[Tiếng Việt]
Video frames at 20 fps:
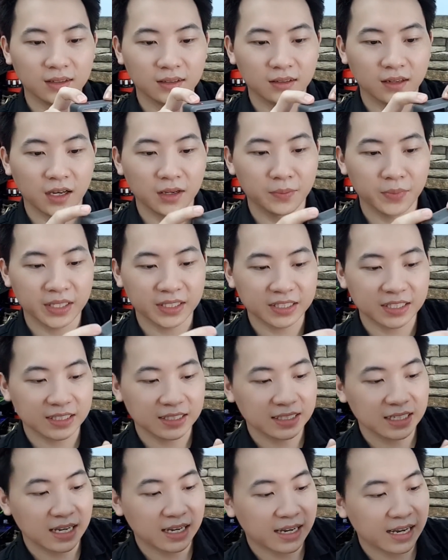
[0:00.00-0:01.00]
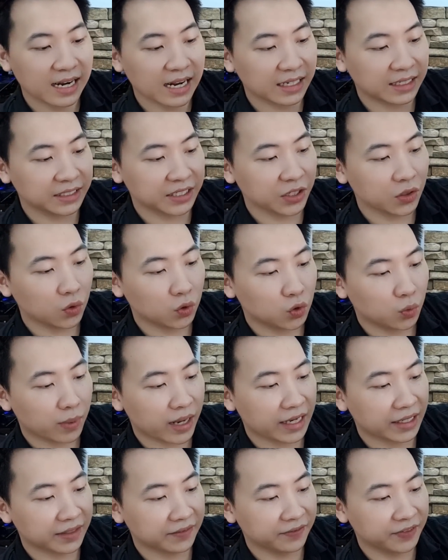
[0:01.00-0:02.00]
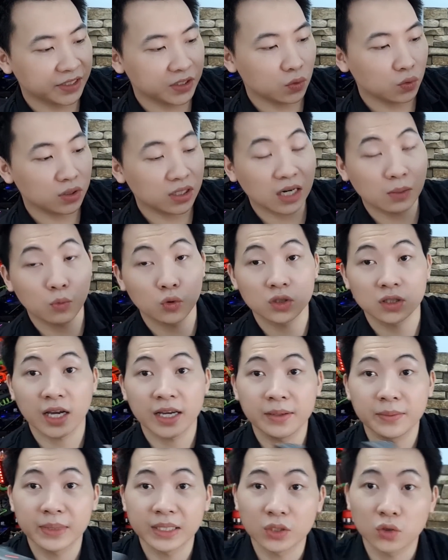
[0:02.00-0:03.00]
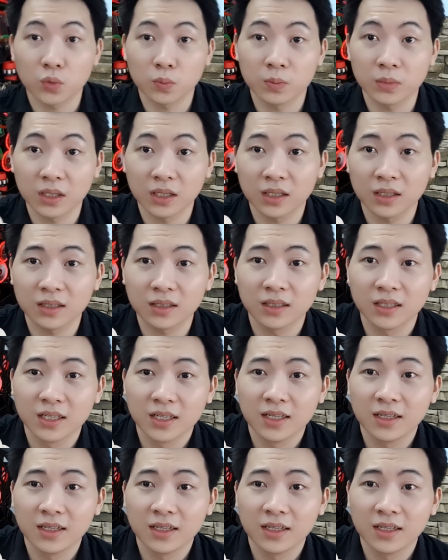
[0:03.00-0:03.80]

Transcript: Đây, mình sẽ cài đặt chế độ chụp ảnh. Ví dụ như là một giây mình chụp uh,